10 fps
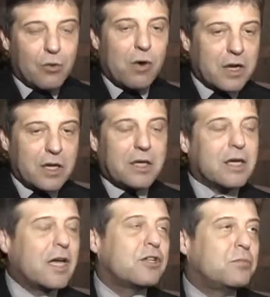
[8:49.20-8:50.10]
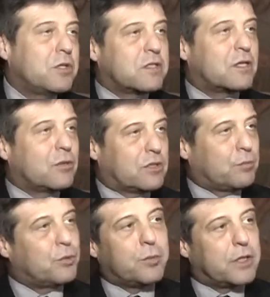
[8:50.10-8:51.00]
com aquele que administra a
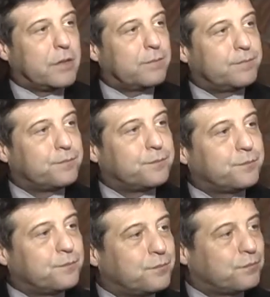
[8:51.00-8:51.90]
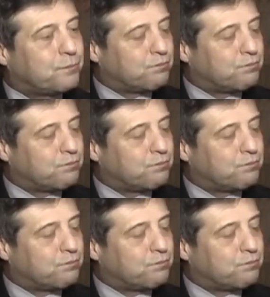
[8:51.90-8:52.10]
coisa pública. Bom te ver, um